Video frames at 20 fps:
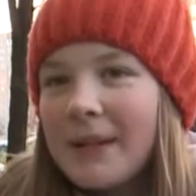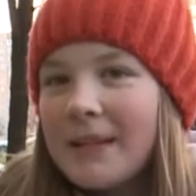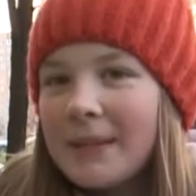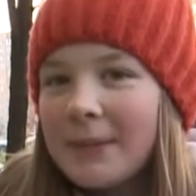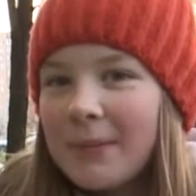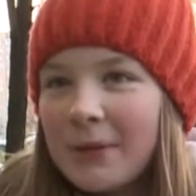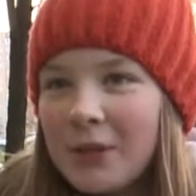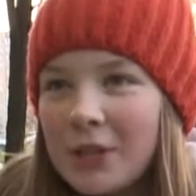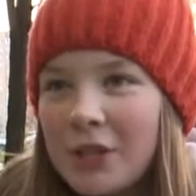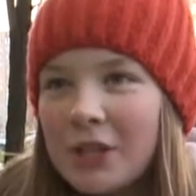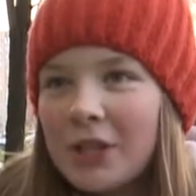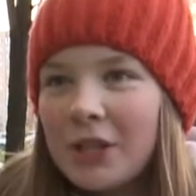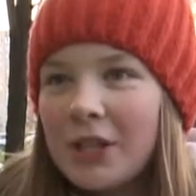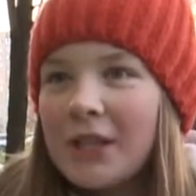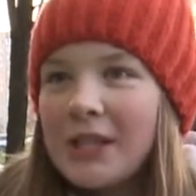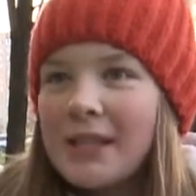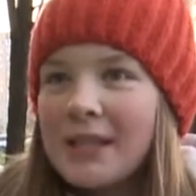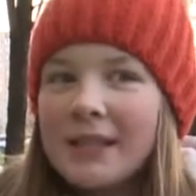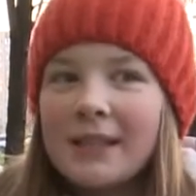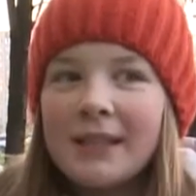себе
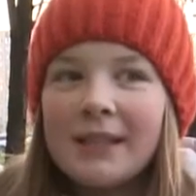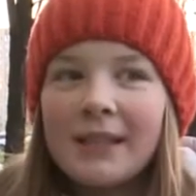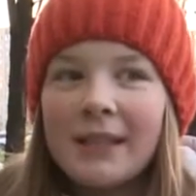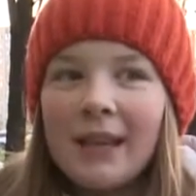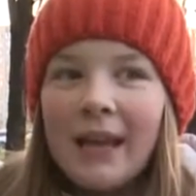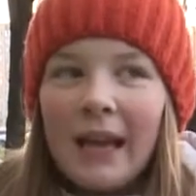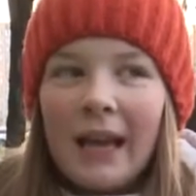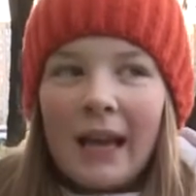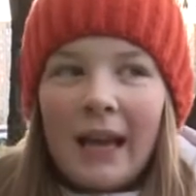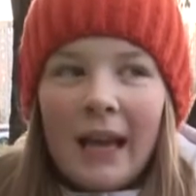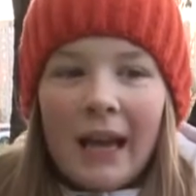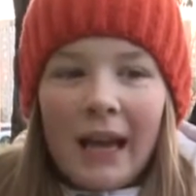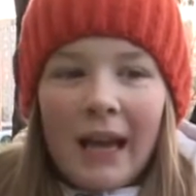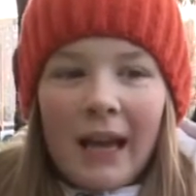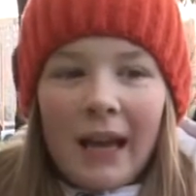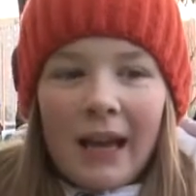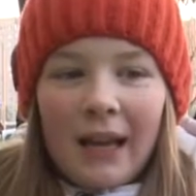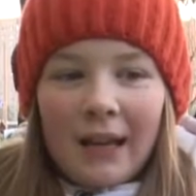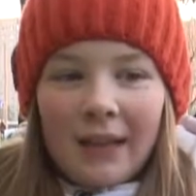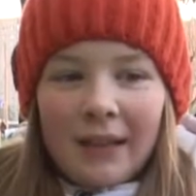жизнь.
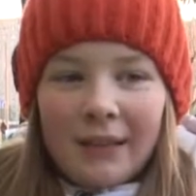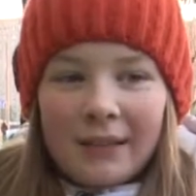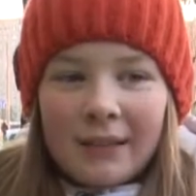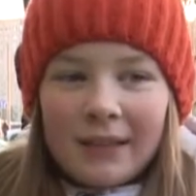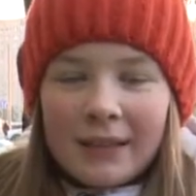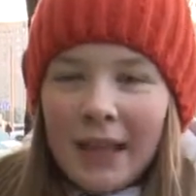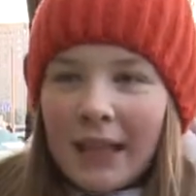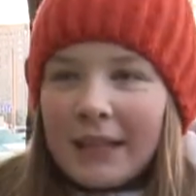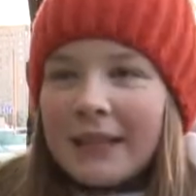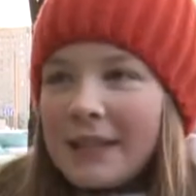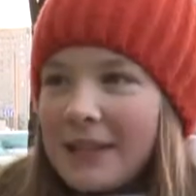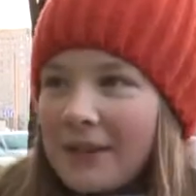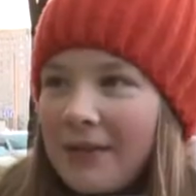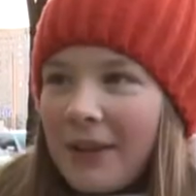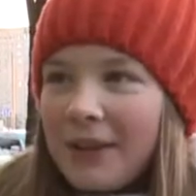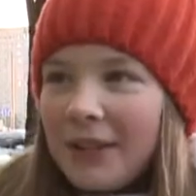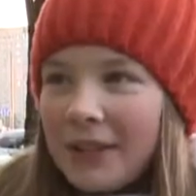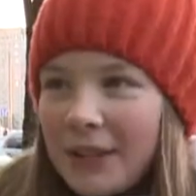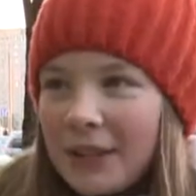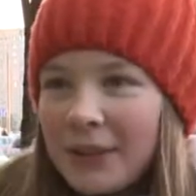Не надо
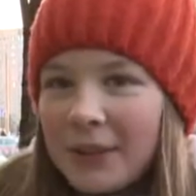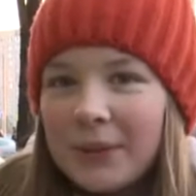звонить